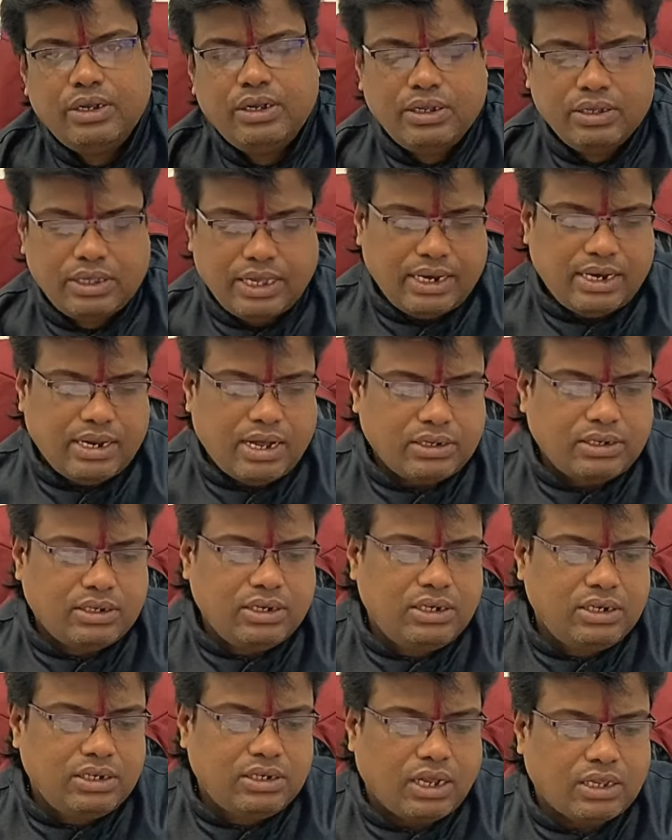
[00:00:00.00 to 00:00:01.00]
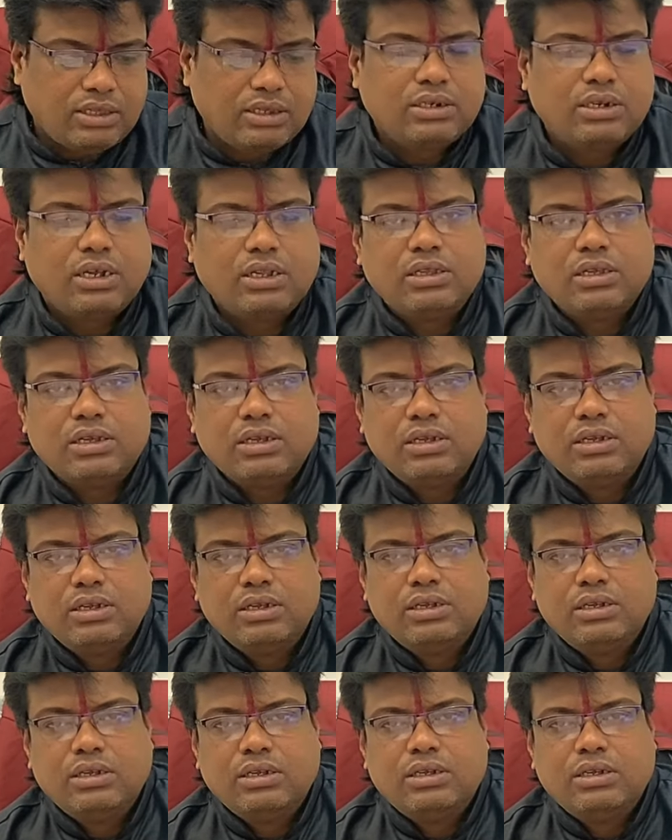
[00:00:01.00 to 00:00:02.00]
তাই রাশির সাথে সাথে
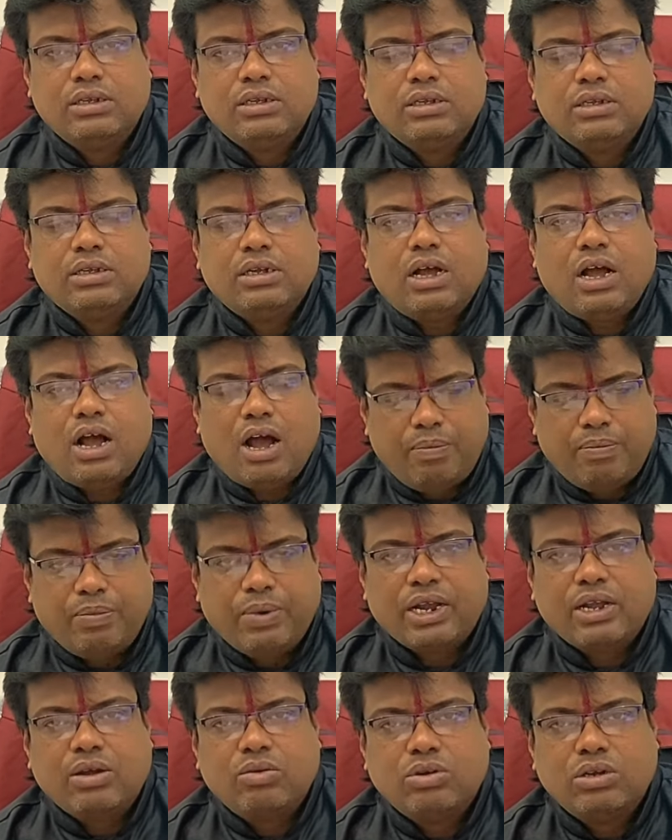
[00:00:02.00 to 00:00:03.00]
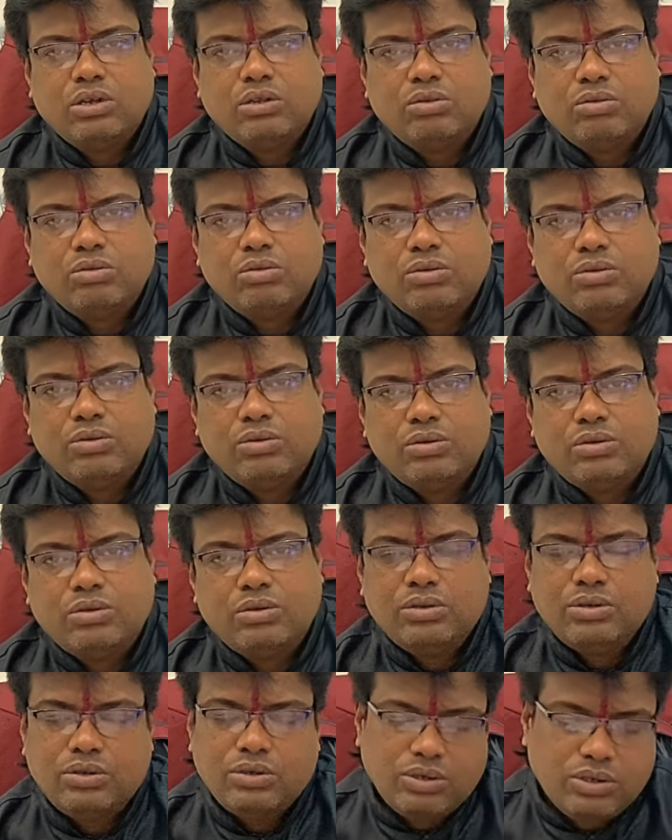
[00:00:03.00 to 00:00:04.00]
আপনাকেও কিন্তু
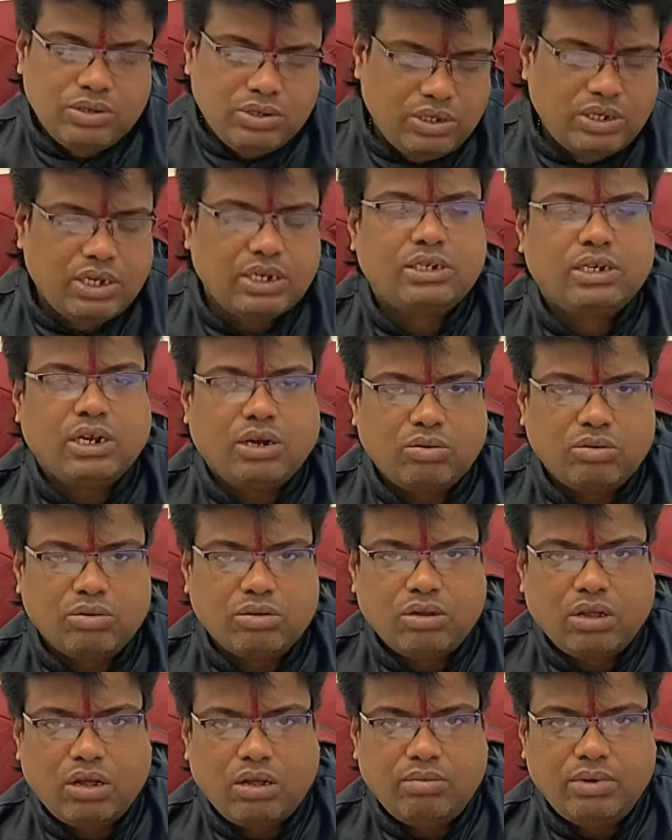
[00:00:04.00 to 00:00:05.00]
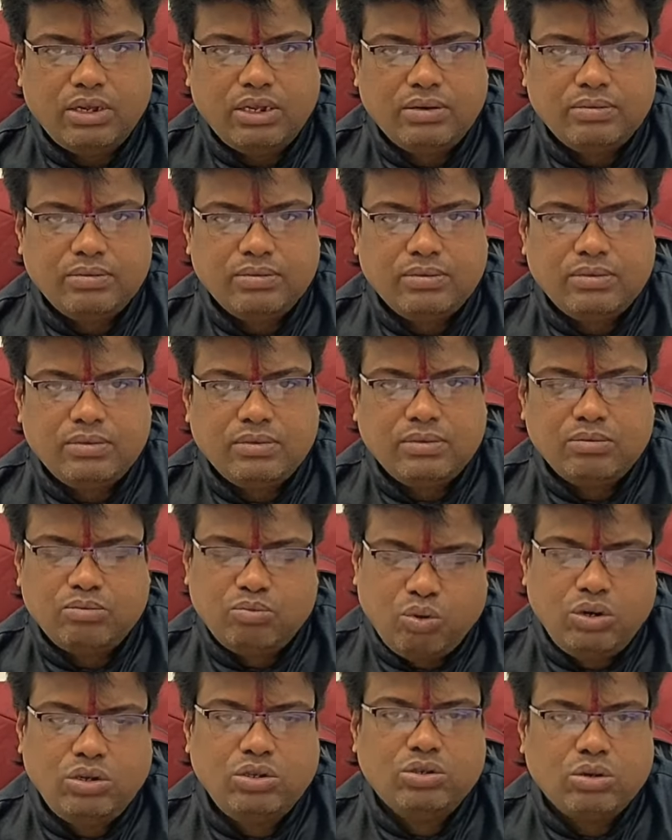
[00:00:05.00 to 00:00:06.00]
চেষ্টা করতে হবে
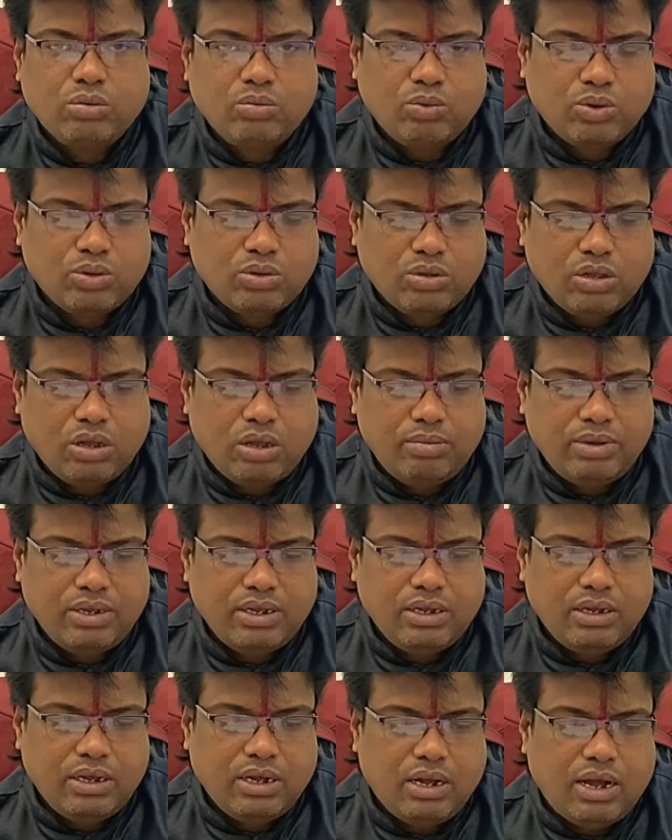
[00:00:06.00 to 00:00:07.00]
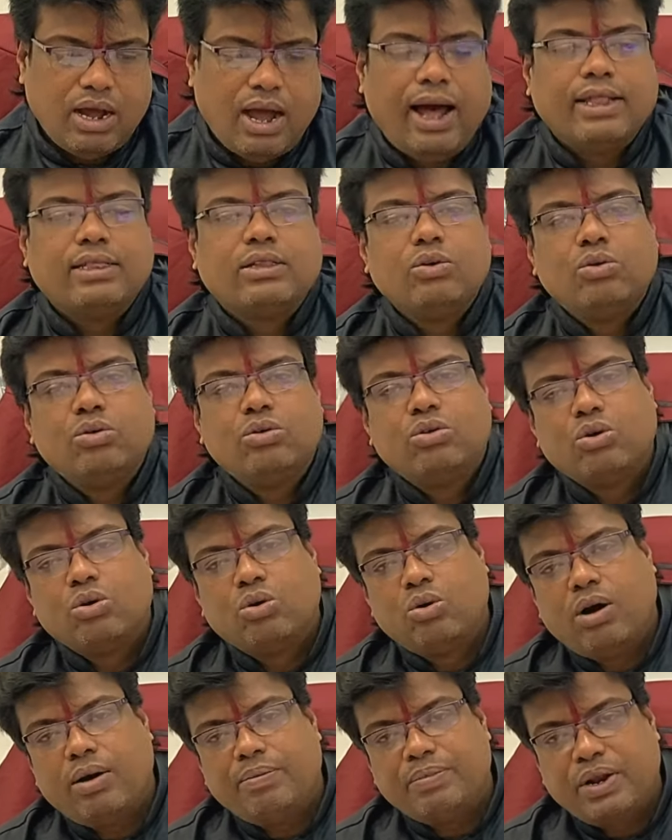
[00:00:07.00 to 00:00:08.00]
পরিশ্রম করতে হবে আদৌ গ্রহ
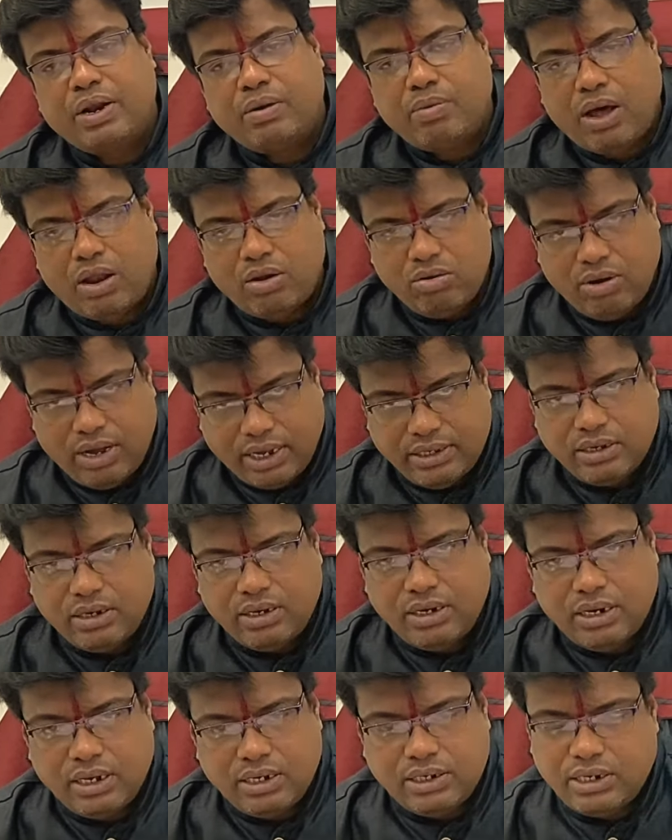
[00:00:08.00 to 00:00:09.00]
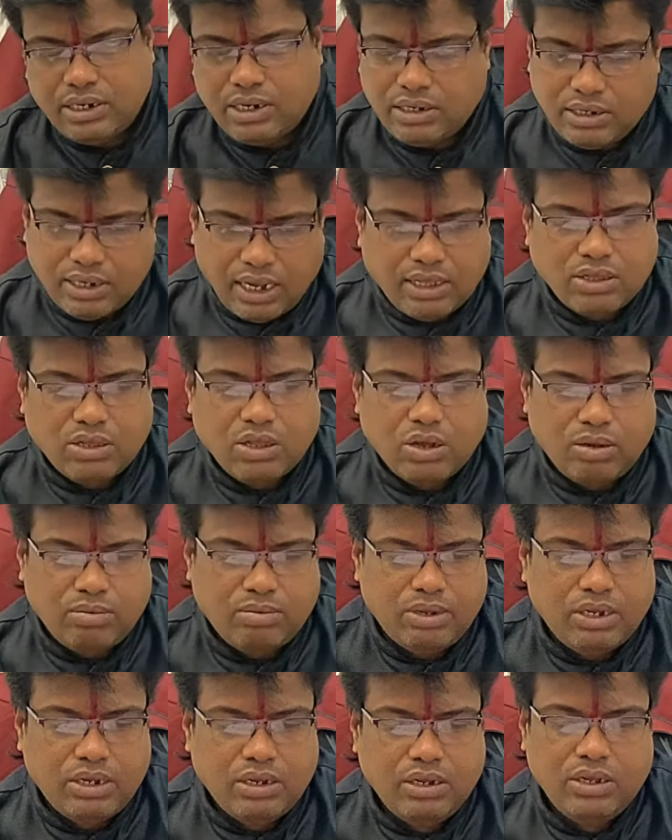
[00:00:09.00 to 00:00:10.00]
আপনার ভালো আছে কিনা যেটা জানতে
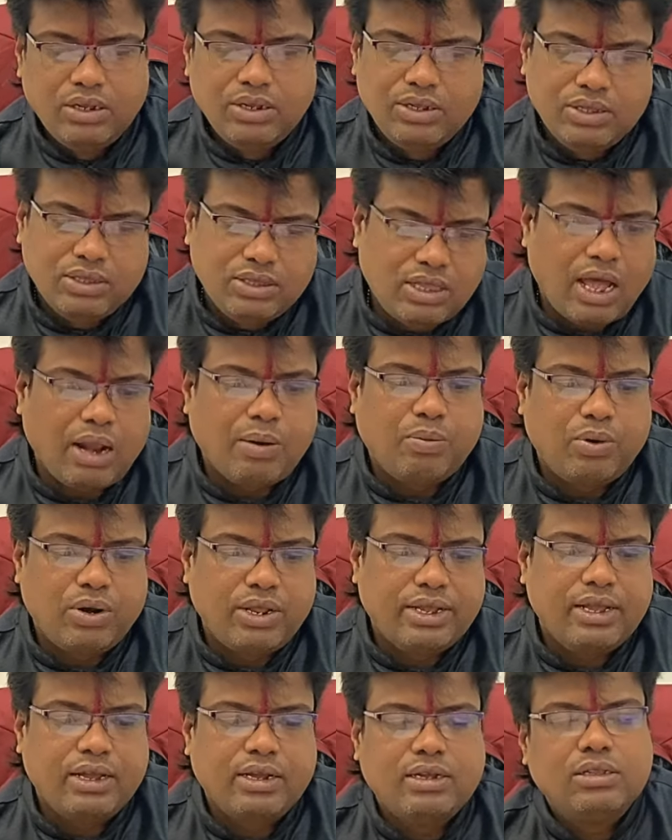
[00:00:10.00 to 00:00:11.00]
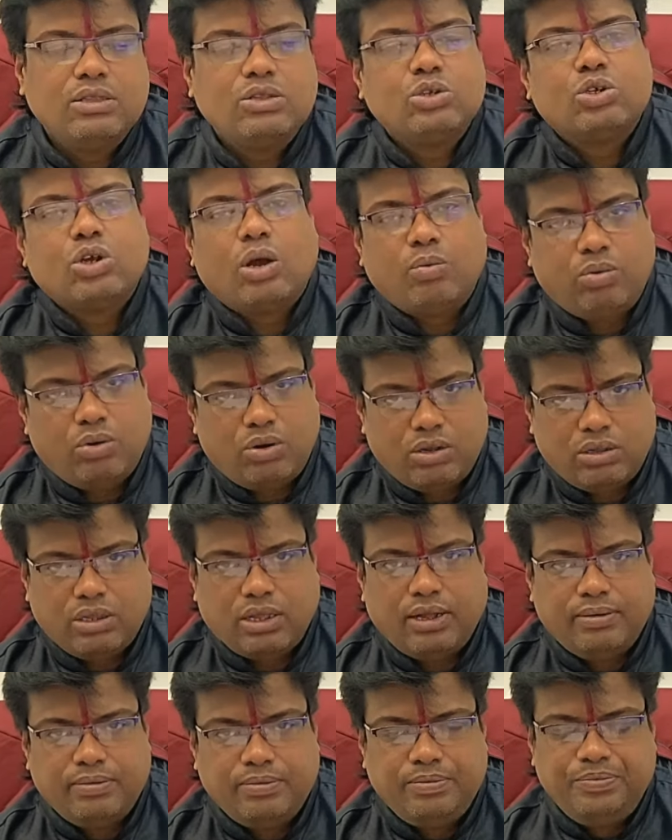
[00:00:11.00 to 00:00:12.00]
হবে তারপরে গিয়ে কিন্তু সফলতা
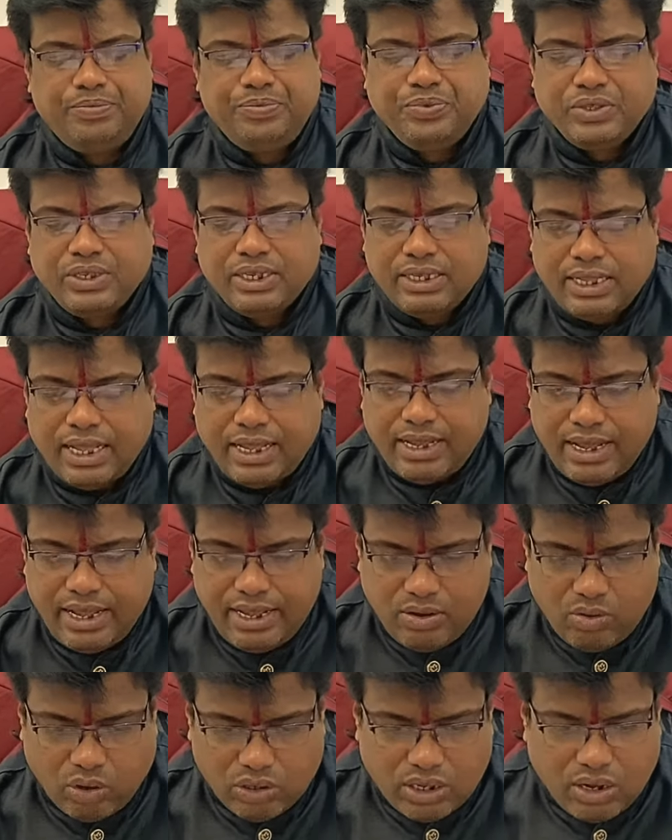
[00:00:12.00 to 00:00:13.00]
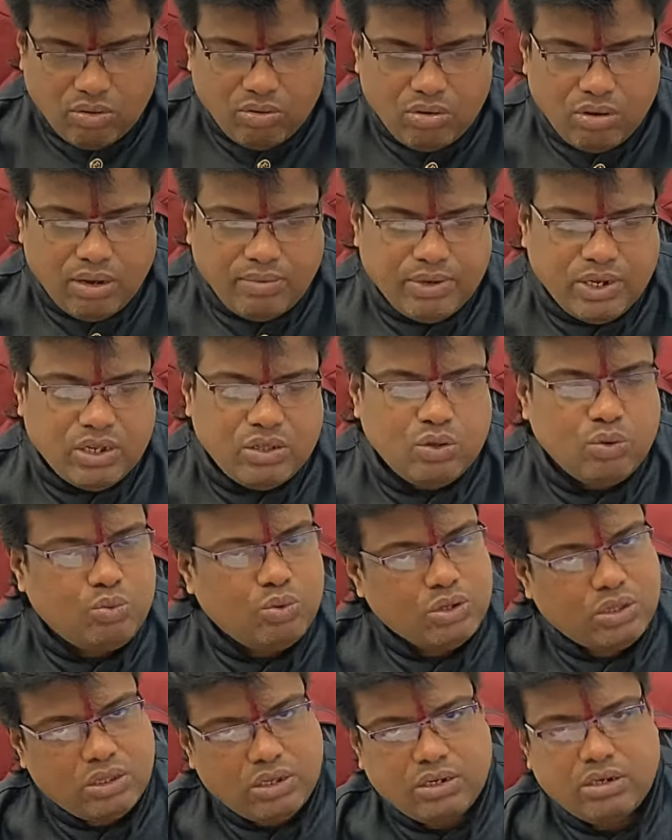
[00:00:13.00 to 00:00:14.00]
তাই এই কথাগুলো আমি কিন্তু
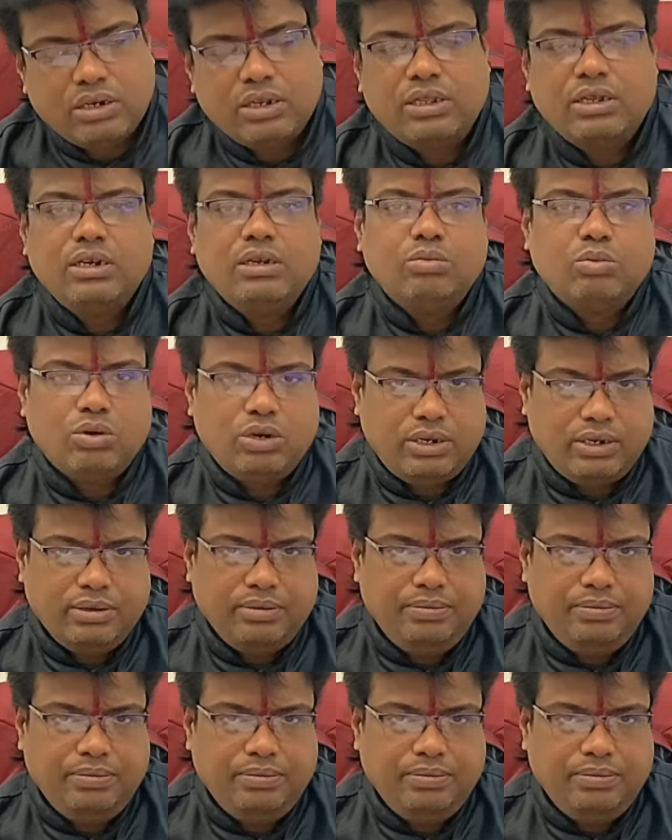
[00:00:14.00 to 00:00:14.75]
প্রত্যেকটা দিনই বলি